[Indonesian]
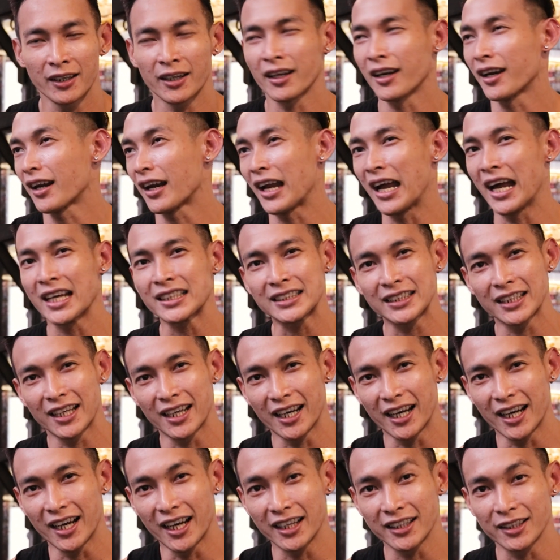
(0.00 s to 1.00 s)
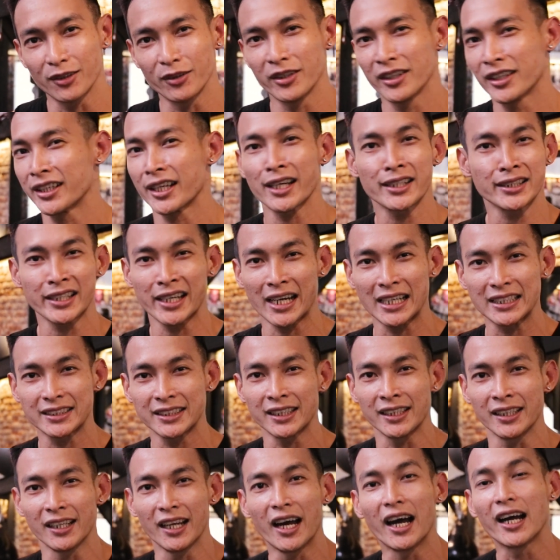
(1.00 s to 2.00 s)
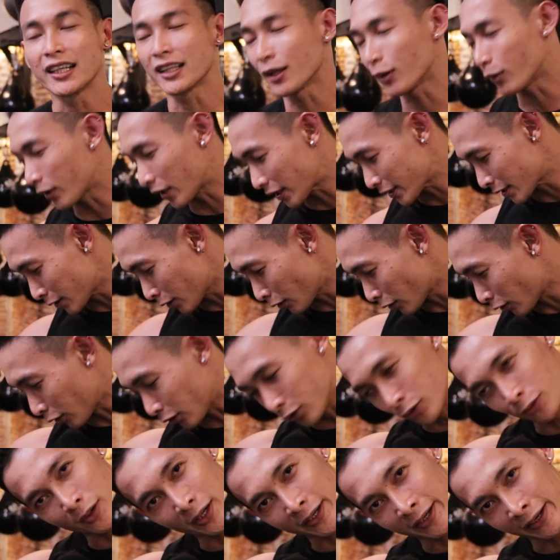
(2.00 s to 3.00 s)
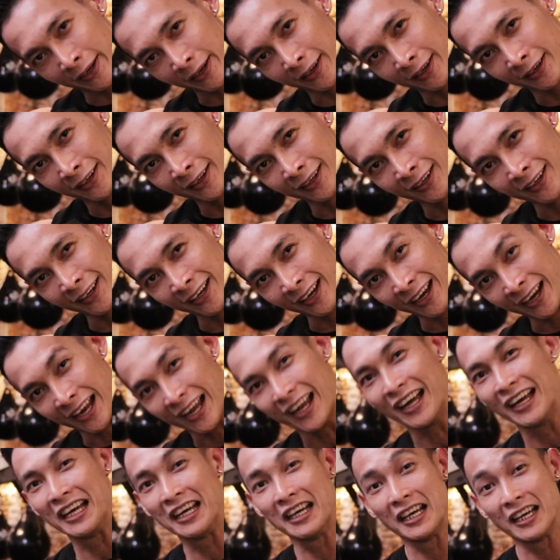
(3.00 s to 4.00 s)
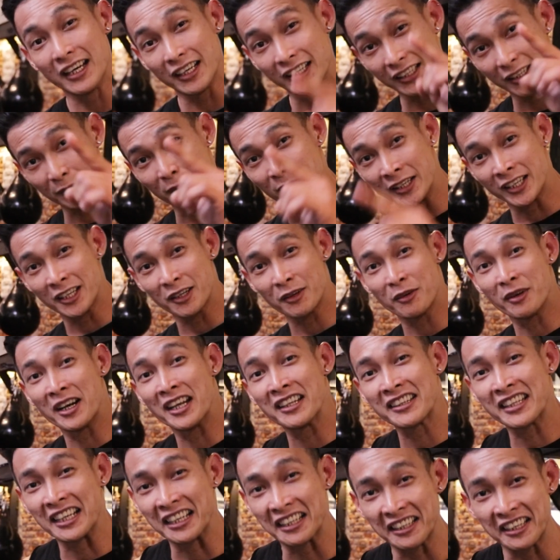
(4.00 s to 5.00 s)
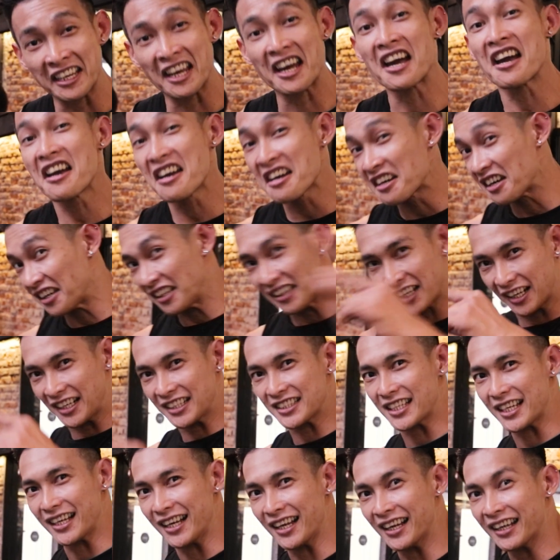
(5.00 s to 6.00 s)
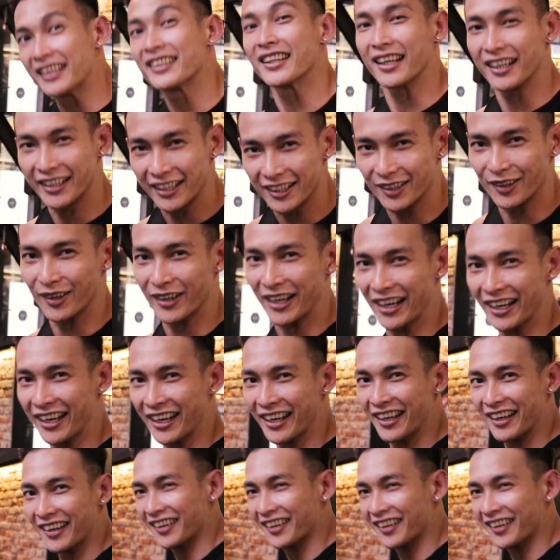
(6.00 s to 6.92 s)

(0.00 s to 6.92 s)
keras atau dikeras-kerasin atau keras otot gua nih ya Gimana gue nantang dia? Kita ke sana. Kita lihat orangnya.